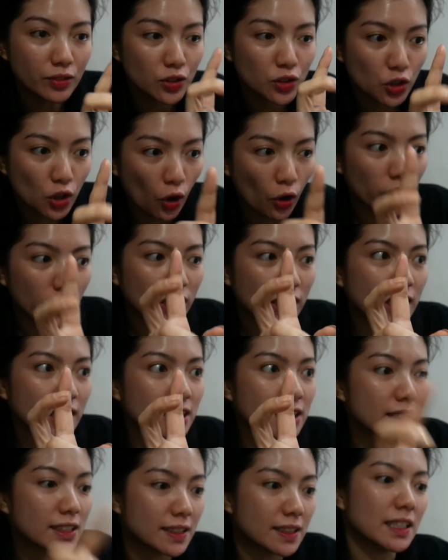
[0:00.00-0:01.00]

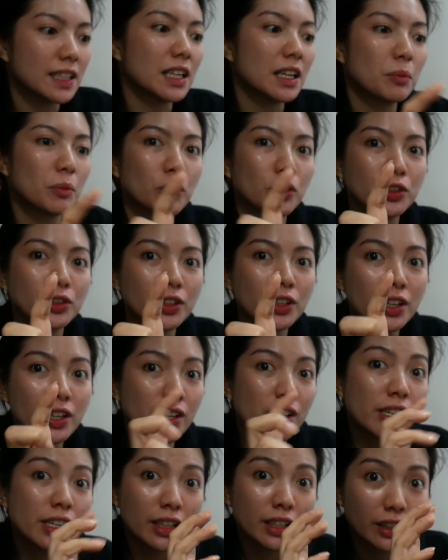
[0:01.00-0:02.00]
chocolate cinnamon
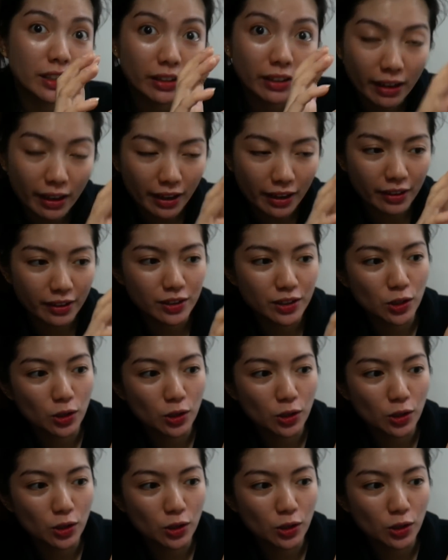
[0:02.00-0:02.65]
drink.